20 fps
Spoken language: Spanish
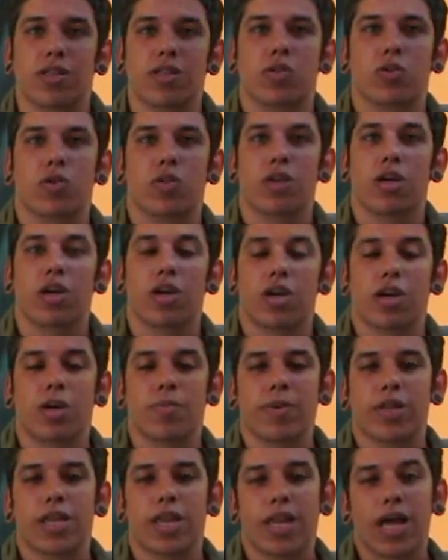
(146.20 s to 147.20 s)
tanto
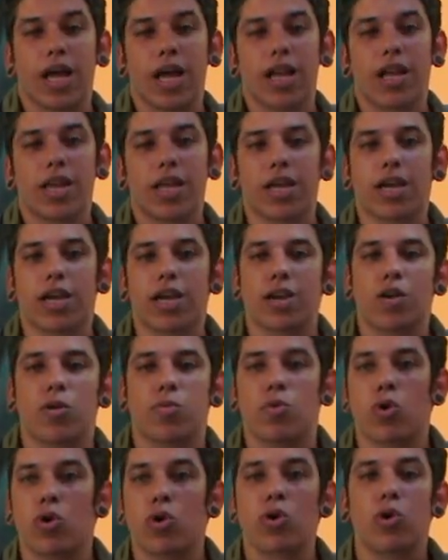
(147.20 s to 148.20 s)
de minerales
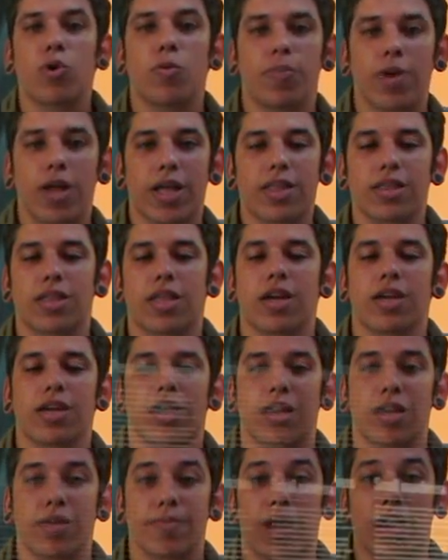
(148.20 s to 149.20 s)
como hongos, plantas y
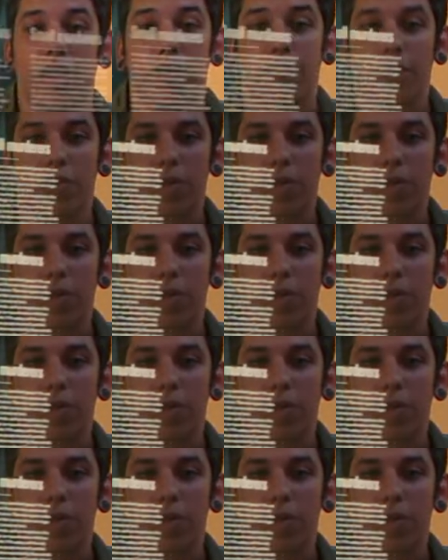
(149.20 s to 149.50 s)
animales